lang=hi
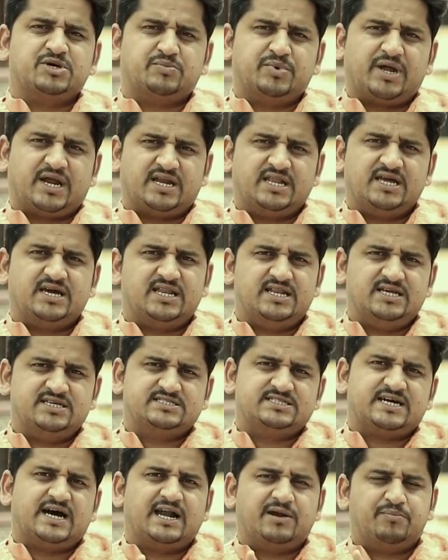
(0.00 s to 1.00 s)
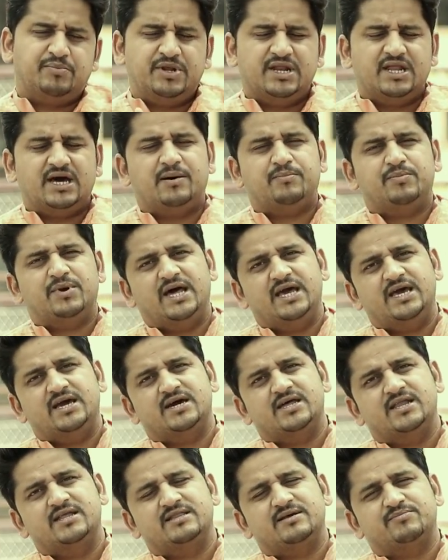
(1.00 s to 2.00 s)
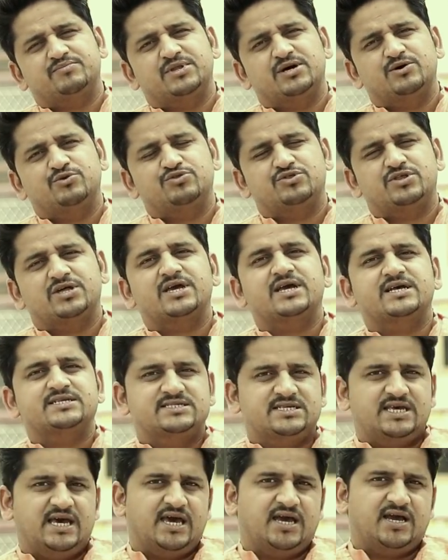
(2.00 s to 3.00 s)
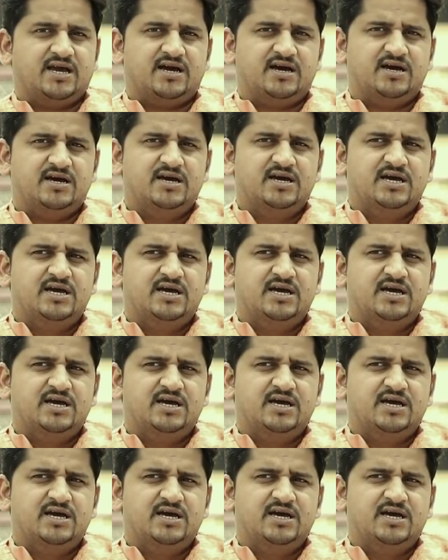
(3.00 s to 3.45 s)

तक प्रैक्टिकली चार्ट में ना अप्लाई करें तब तक उत्तर कैसे आएगा